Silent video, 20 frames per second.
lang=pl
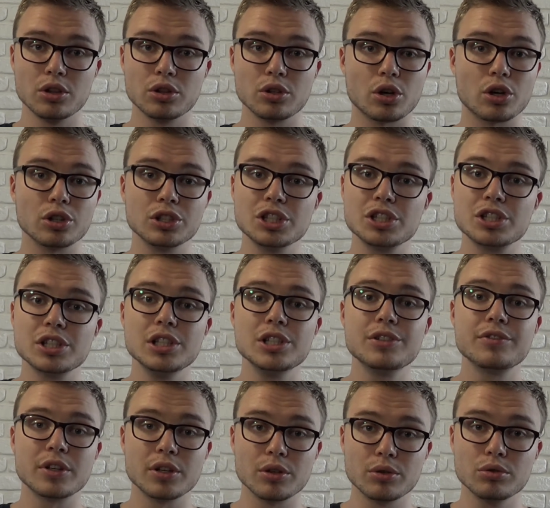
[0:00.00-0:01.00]
to koniecznie
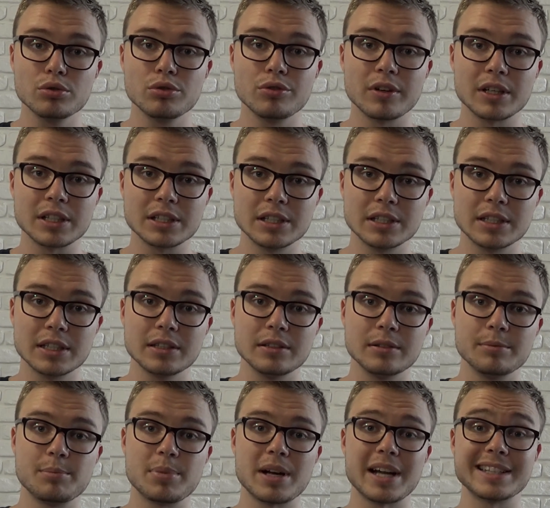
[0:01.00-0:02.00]
idź w kierunku właśnie
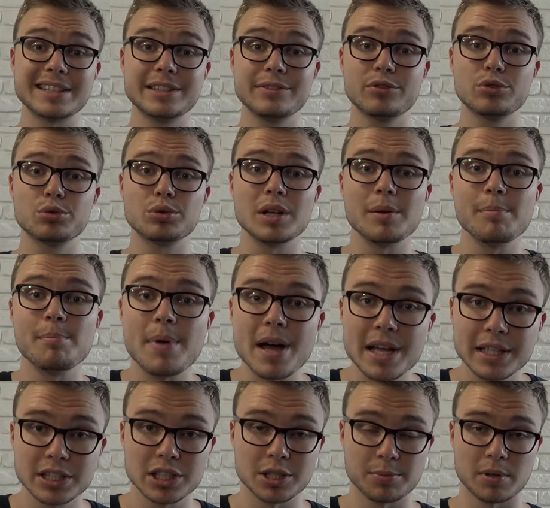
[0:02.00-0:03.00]
pracy, w której
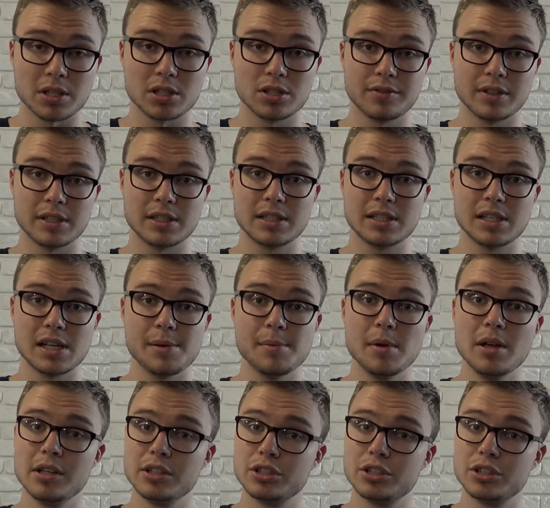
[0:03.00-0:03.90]
będziesz pracować z ciałem.